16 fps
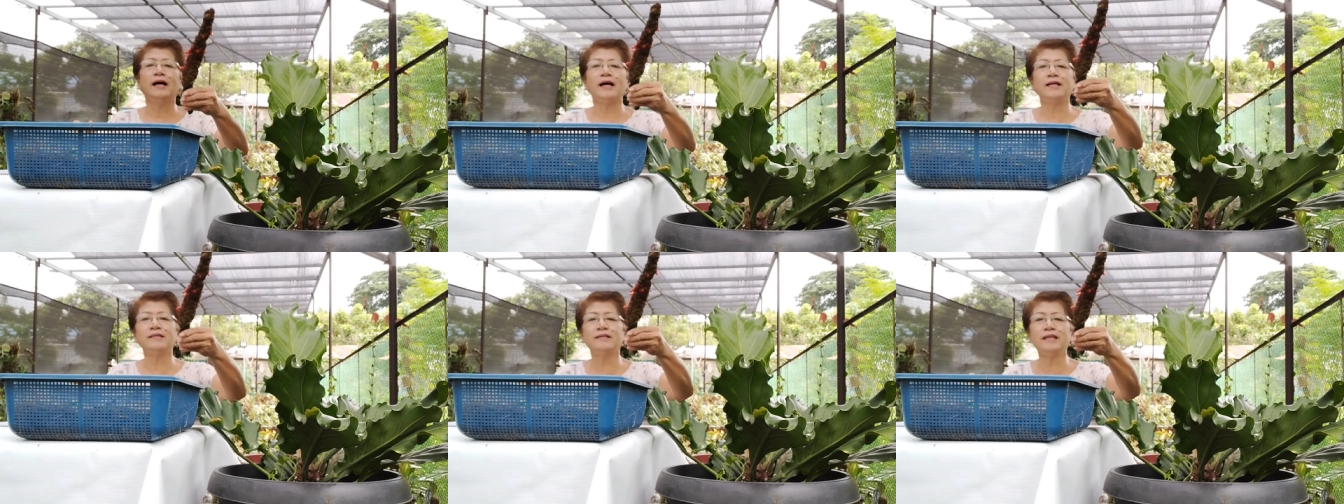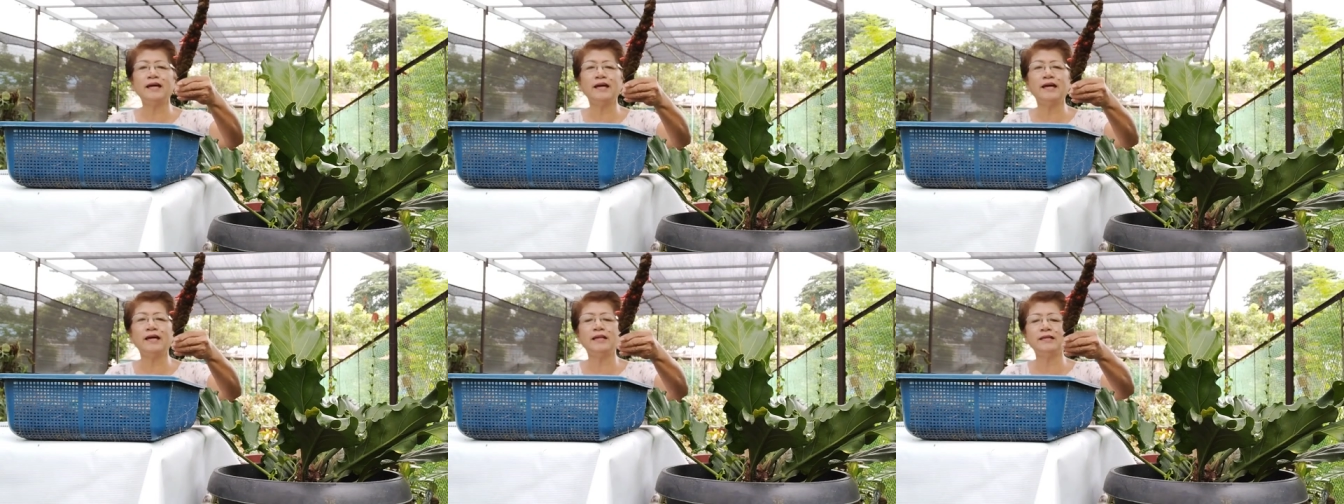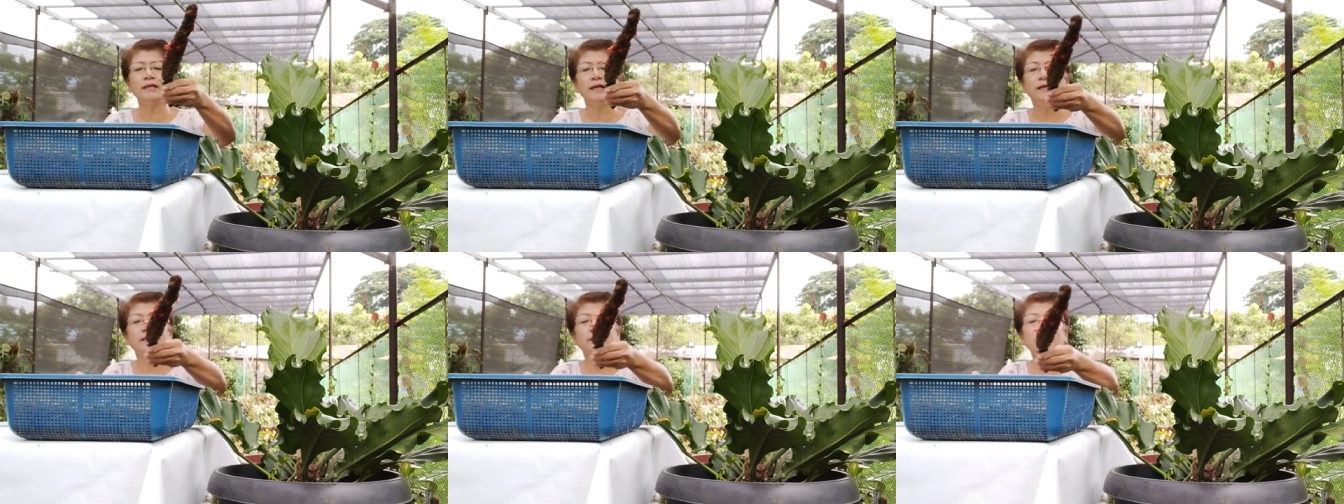and then
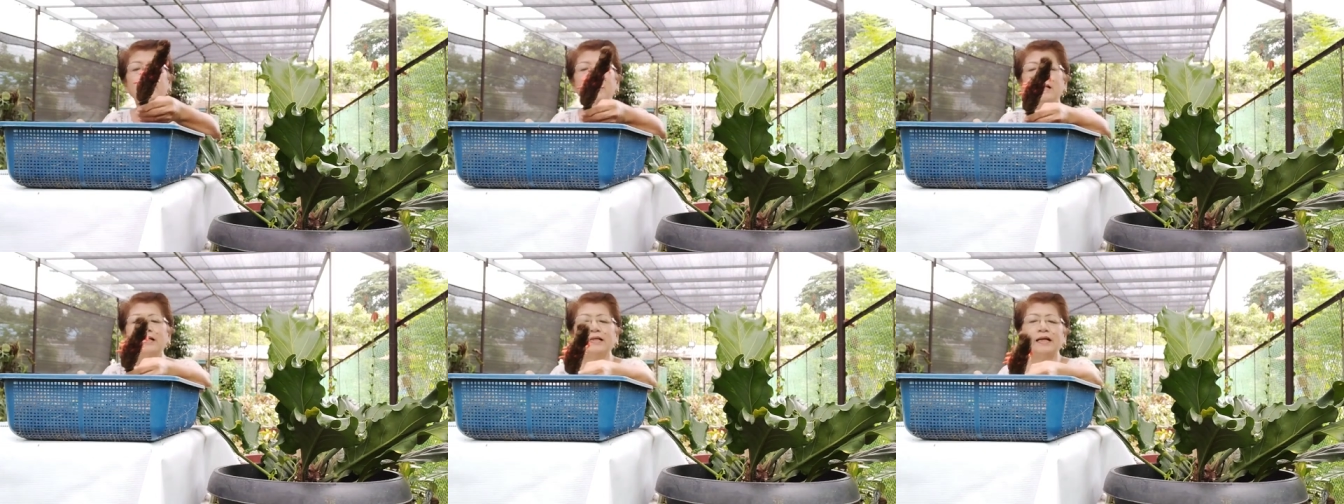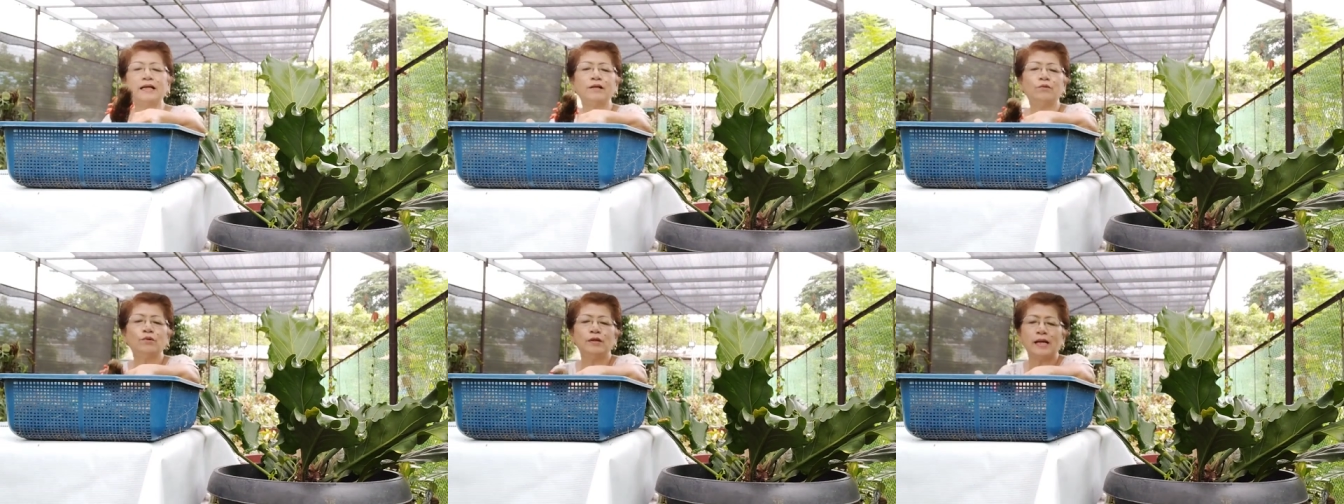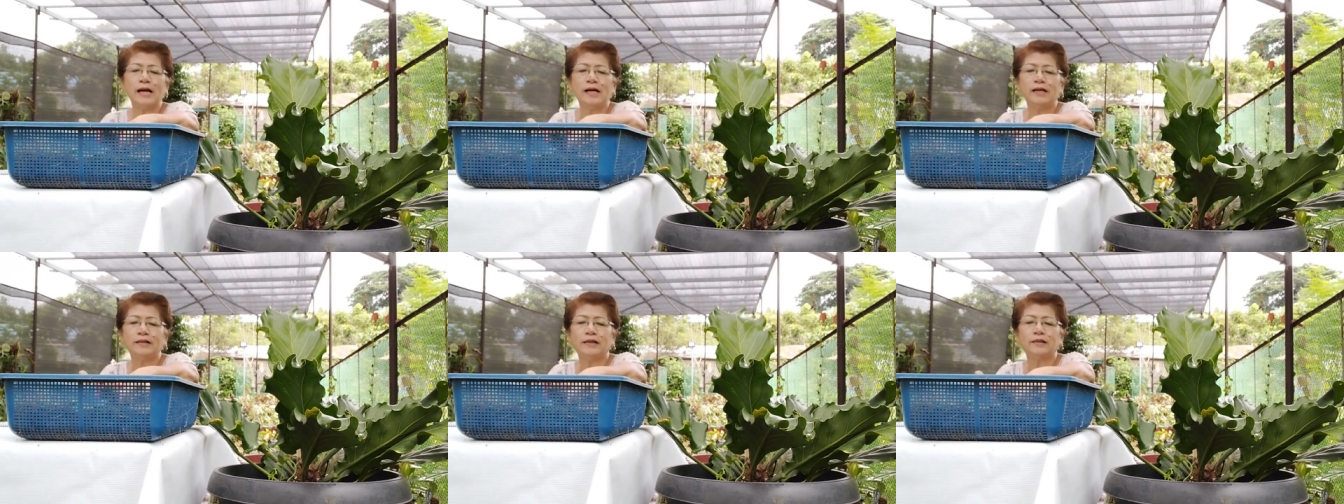nilagay ko
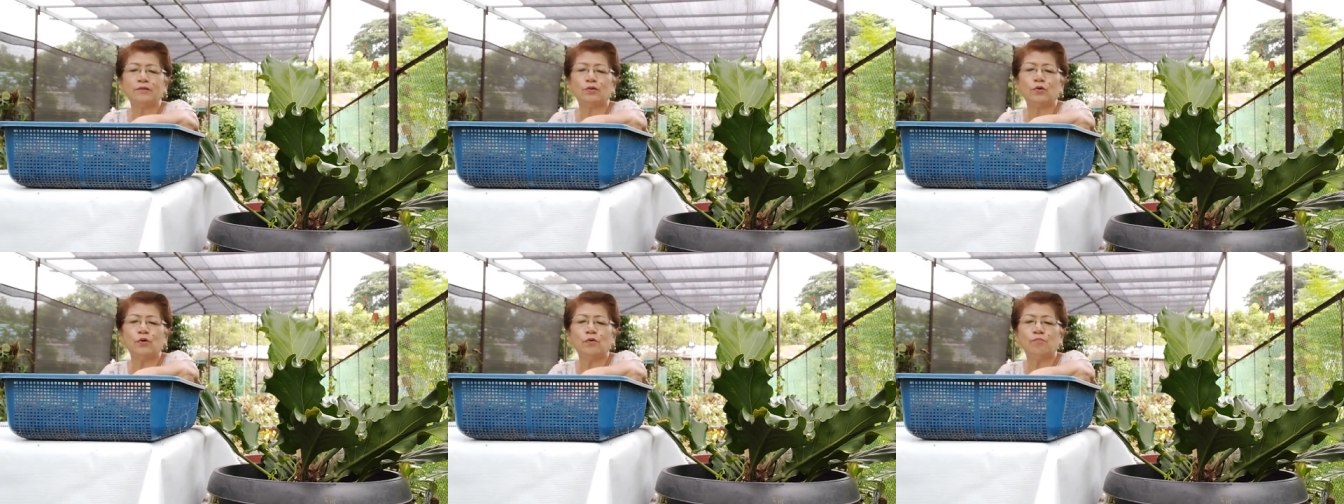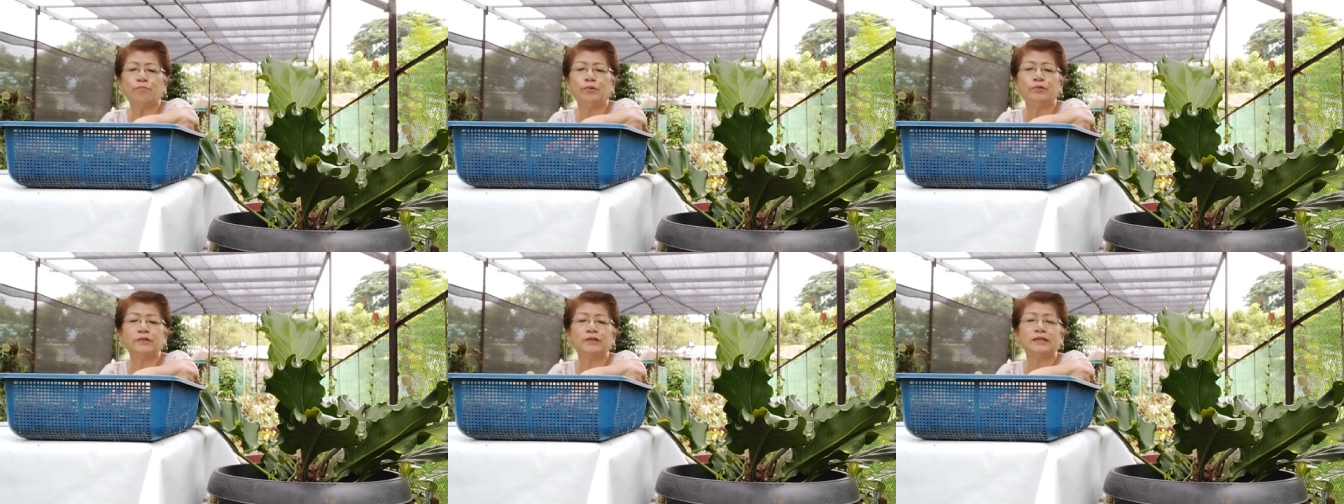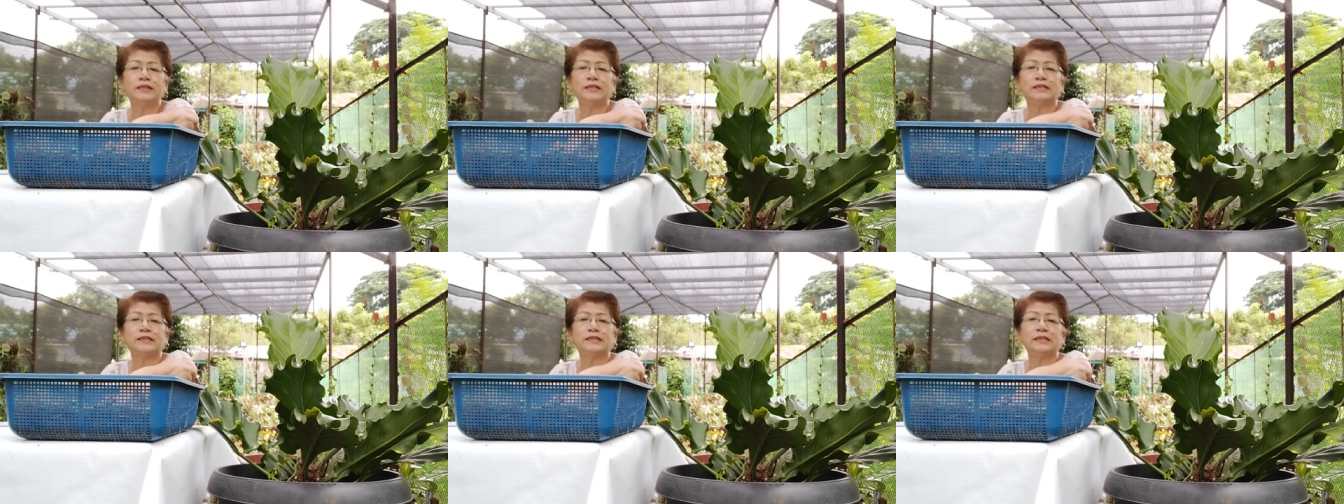lang itong
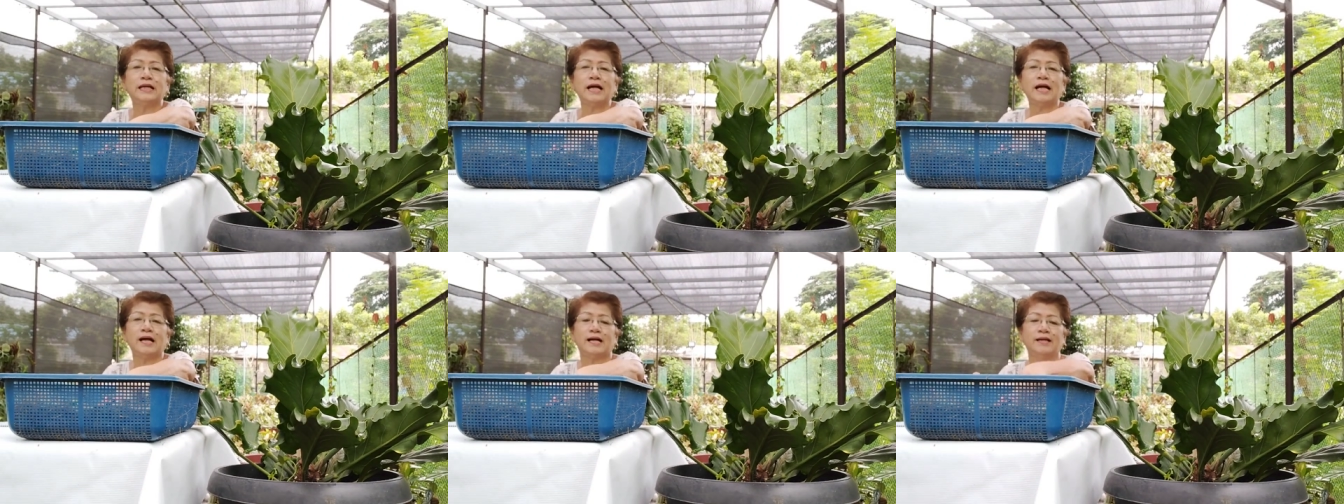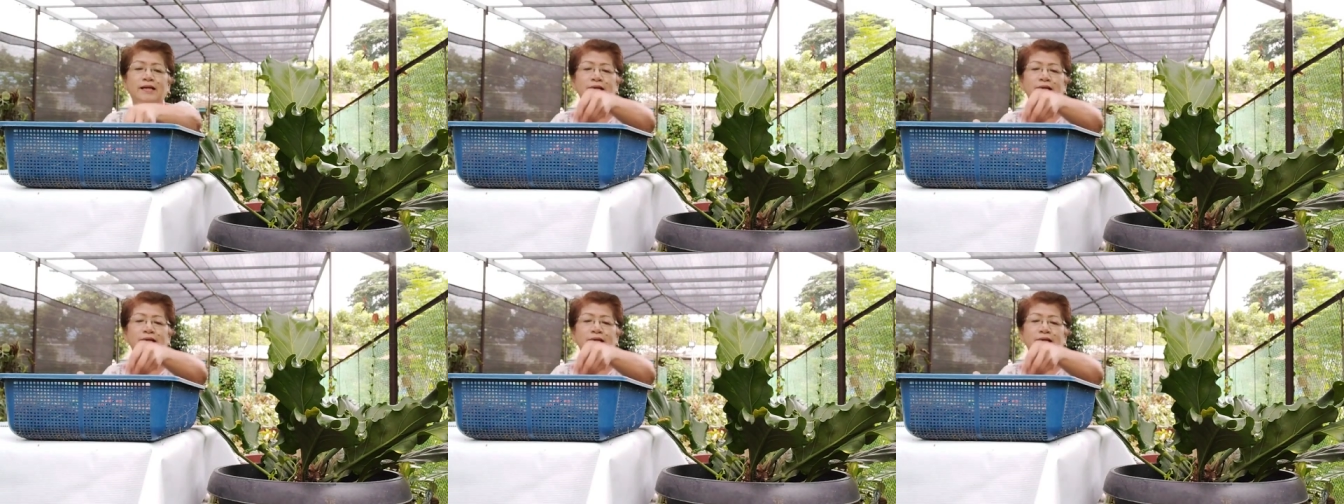buntis na